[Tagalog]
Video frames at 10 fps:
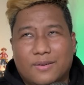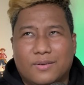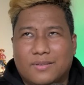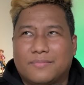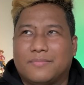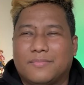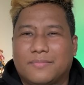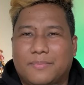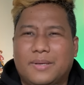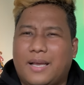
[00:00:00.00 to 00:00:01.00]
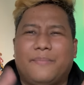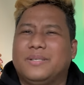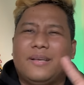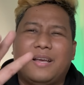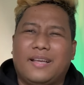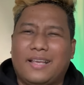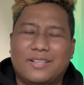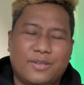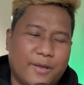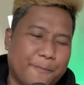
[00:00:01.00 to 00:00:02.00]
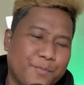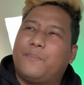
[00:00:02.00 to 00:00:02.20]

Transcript: or ah, basta get na yan.